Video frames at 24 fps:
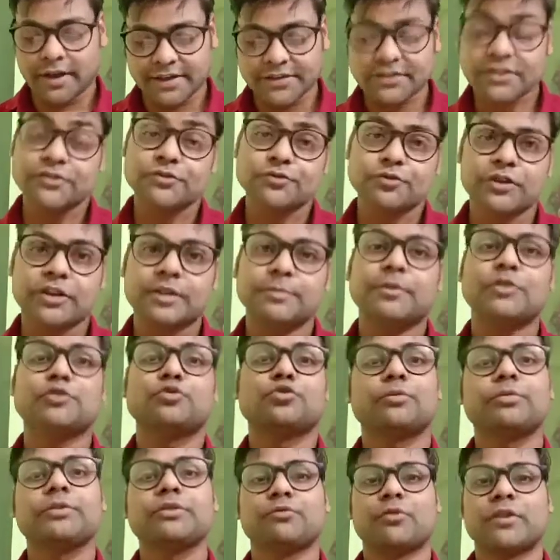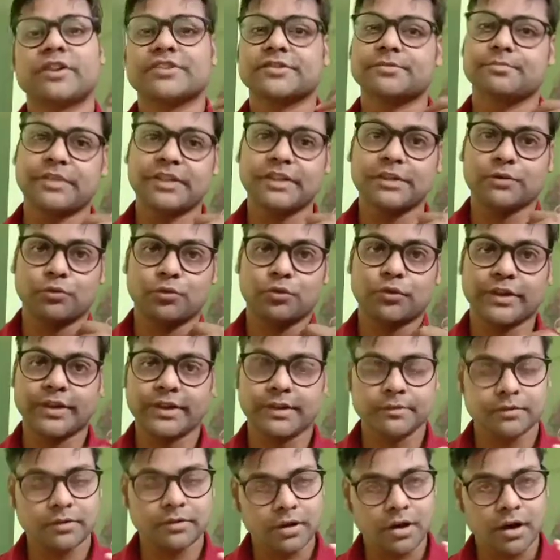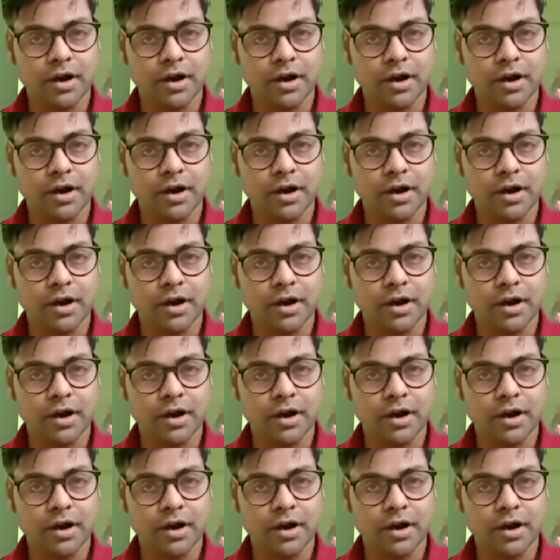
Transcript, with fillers: इस स्टोरी में जो भी वर्ड्स मीनिंग होंगे